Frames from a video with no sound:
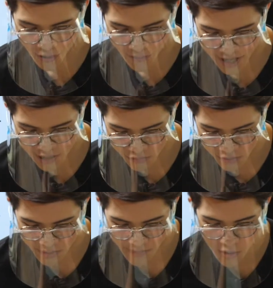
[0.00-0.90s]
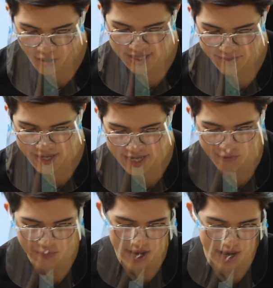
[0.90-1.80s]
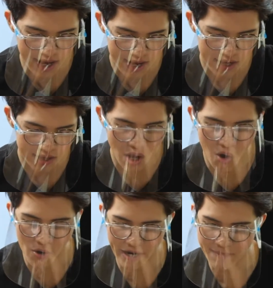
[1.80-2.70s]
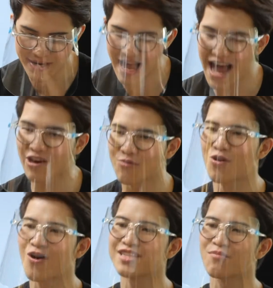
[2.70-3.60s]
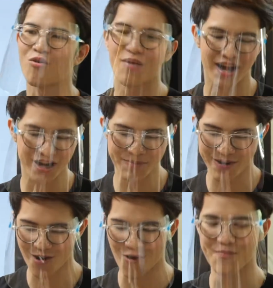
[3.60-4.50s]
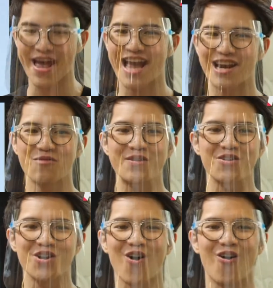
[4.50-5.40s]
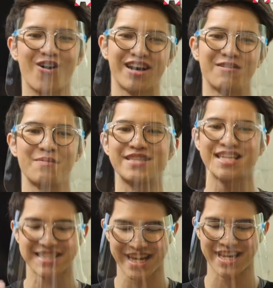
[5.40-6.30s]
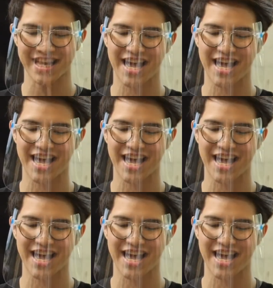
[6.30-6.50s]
องมาให้ดูด้วย บางคนอาจจะไม่คิดว่าทองเนี่ย เป็นธาตุแล้วบางคนก็จะมองว่าเออเป็นของแพงแล้วก็เป็นก้อนๆหรือว่าเป็นเส้นๆอย่างเงี้